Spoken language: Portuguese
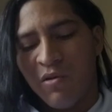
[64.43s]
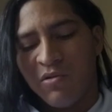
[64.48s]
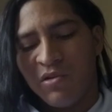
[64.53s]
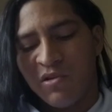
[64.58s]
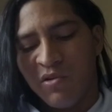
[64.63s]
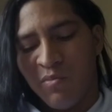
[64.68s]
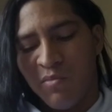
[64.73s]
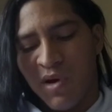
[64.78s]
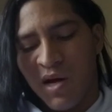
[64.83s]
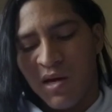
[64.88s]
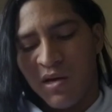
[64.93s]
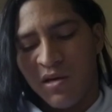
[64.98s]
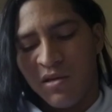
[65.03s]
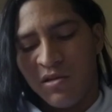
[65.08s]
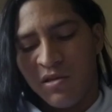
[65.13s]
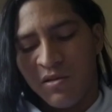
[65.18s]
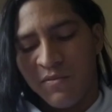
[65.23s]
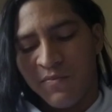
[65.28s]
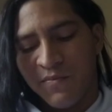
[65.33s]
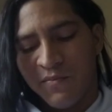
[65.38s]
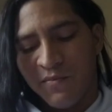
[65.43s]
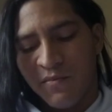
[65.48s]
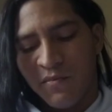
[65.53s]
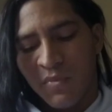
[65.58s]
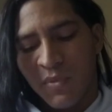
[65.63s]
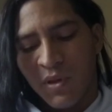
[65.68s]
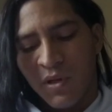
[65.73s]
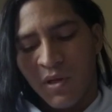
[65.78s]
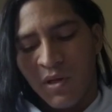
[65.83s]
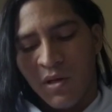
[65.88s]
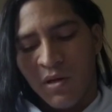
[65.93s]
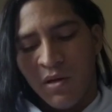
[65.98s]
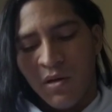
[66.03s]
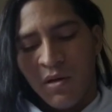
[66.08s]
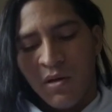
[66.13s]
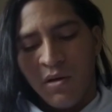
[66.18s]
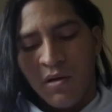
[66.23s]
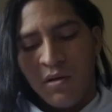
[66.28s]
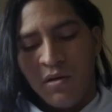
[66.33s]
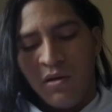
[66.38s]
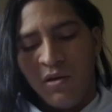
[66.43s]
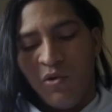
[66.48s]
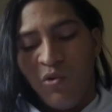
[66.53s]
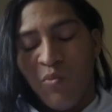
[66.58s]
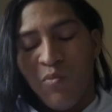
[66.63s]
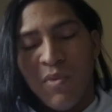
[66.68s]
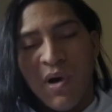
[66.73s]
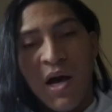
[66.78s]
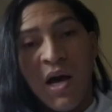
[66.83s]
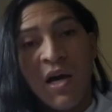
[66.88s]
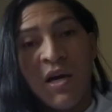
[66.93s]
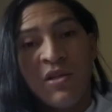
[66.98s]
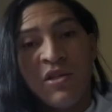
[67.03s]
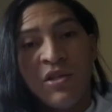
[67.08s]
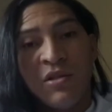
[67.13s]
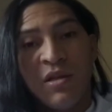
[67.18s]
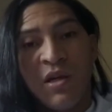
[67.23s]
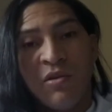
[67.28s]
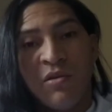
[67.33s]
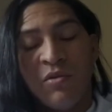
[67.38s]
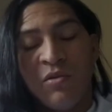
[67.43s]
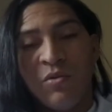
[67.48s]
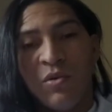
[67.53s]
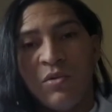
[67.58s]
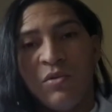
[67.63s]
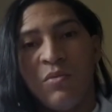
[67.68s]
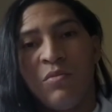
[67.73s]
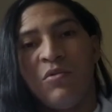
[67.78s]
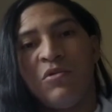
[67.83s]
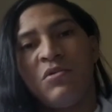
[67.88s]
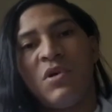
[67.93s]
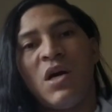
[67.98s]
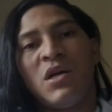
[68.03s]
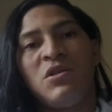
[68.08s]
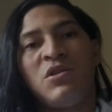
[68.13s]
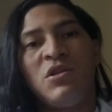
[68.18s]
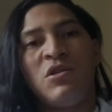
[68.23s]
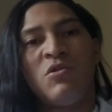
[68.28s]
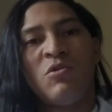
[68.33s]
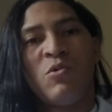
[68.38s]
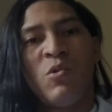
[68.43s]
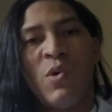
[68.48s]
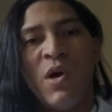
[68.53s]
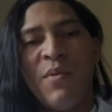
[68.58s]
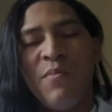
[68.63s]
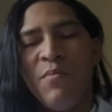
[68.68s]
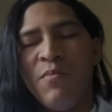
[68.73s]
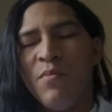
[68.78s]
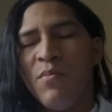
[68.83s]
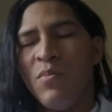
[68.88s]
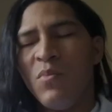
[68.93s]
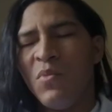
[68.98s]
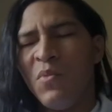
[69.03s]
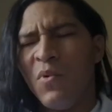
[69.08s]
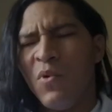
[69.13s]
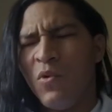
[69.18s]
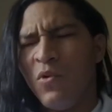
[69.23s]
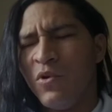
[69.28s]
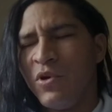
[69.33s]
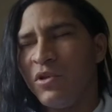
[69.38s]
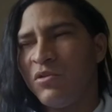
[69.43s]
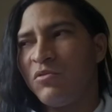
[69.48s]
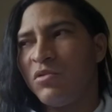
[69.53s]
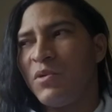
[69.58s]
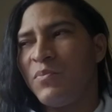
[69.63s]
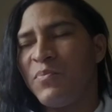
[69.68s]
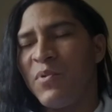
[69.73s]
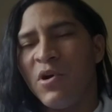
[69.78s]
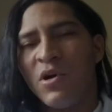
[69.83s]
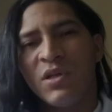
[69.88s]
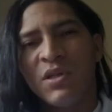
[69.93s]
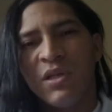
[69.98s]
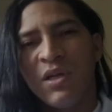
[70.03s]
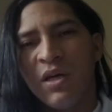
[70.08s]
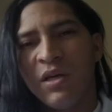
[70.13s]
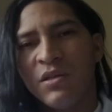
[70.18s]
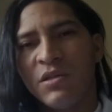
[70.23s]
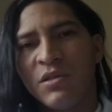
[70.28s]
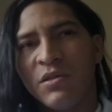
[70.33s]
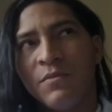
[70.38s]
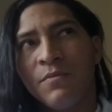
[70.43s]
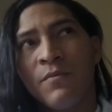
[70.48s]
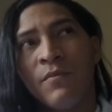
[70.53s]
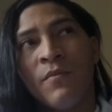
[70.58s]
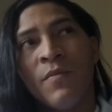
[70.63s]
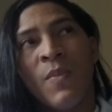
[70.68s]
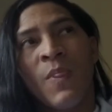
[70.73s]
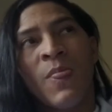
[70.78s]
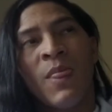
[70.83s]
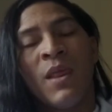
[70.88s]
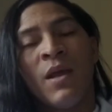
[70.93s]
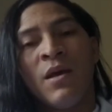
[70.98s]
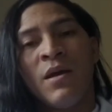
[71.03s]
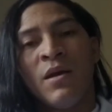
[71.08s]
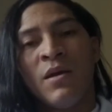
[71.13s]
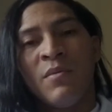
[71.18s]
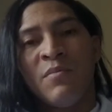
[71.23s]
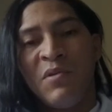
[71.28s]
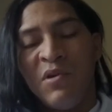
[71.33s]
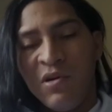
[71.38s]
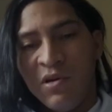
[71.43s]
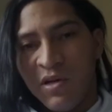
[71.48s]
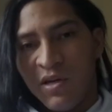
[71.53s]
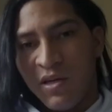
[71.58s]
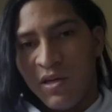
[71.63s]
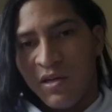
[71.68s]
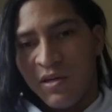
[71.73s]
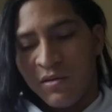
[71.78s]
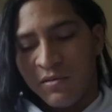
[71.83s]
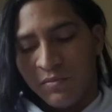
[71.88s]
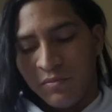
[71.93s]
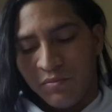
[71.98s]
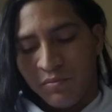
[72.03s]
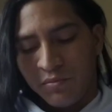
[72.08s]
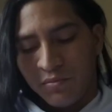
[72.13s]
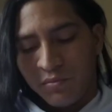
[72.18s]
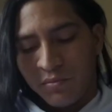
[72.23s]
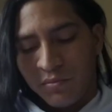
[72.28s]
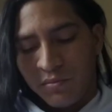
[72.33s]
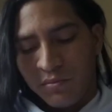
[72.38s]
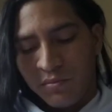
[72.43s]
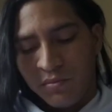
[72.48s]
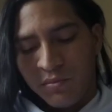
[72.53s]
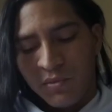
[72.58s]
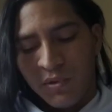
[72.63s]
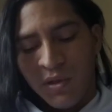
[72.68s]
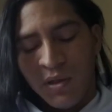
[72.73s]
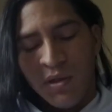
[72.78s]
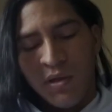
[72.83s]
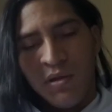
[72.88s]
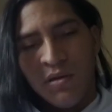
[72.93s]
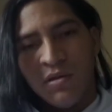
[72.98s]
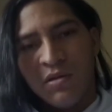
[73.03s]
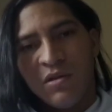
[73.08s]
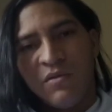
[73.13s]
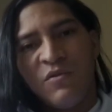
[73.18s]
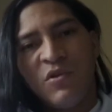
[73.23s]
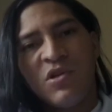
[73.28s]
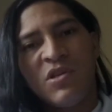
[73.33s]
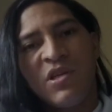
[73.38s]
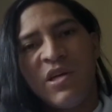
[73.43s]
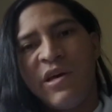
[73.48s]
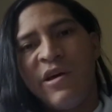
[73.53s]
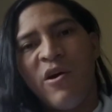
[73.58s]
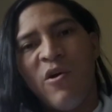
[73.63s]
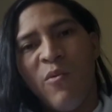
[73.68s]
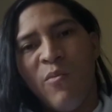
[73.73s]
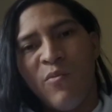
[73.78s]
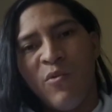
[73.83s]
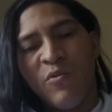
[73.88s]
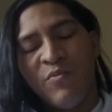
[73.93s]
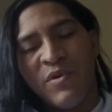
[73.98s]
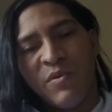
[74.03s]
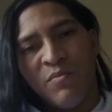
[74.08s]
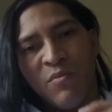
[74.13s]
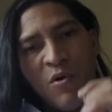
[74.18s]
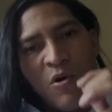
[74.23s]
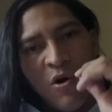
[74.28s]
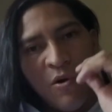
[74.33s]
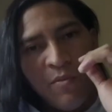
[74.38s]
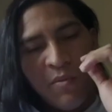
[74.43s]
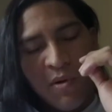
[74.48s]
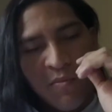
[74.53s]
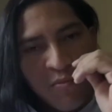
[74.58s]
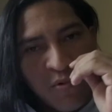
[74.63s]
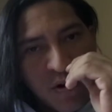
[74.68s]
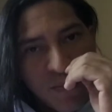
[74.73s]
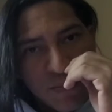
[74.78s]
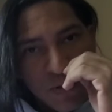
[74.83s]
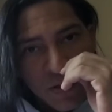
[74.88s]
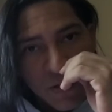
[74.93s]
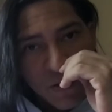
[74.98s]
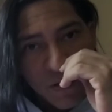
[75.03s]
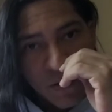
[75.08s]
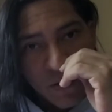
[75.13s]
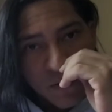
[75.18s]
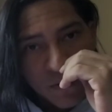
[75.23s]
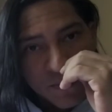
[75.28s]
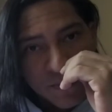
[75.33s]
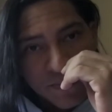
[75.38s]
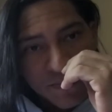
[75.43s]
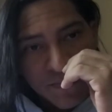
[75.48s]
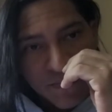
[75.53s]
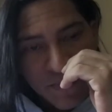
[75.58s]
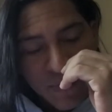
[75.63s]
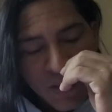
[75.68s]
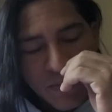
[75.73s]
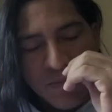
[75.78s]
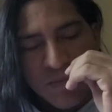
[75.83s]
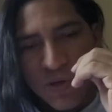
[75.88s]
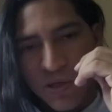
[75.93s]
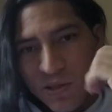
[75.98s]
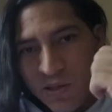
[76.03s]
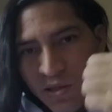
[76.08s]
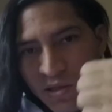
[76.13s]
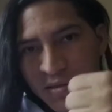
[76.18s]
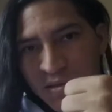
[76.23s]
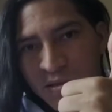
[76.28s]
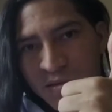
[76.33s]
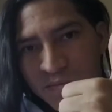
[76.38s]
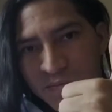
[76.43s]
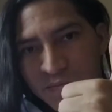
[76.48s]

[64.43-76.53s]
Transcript: o seu marketing. E o marketing dentro do, do mundo artístico é muito importante. Por quê? Se você é um boob boy, uma big girl, beleza.